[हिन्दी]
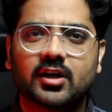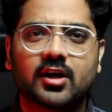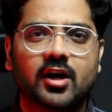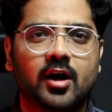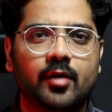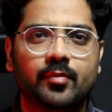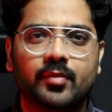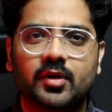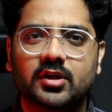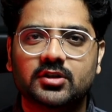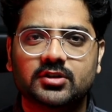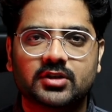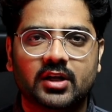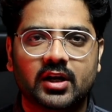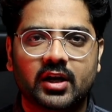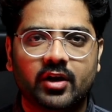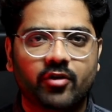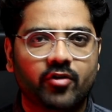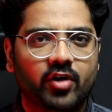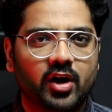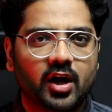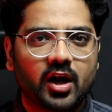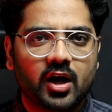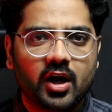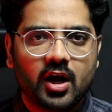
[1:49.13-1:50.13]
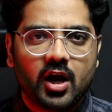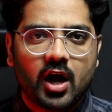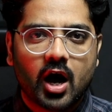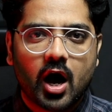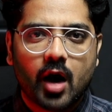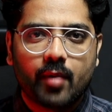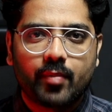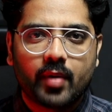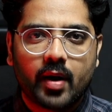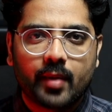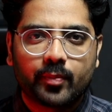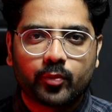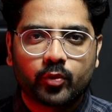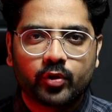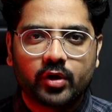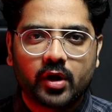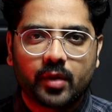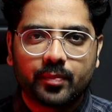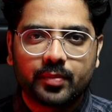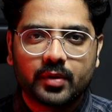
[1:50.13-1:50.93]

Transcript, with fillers: काम नहीं चलने वाला अब आपको ना